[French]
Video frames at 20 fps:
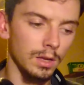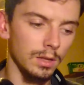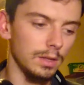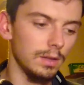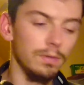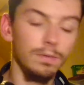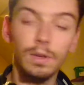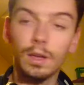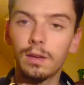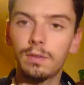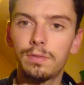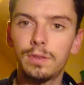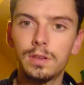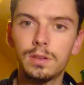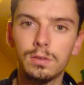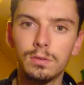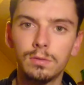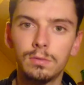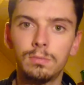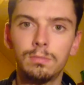ni
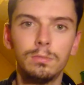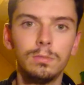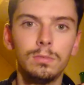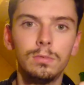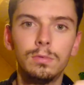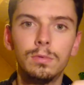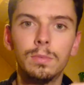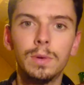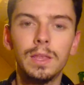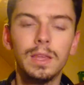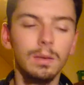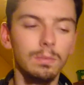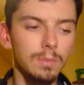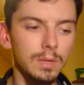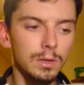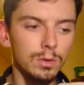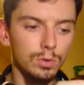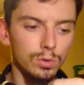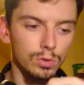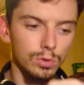vérifier de manière
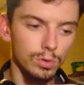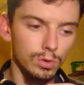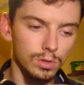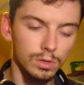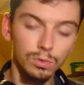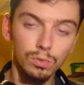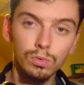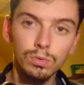minutieuse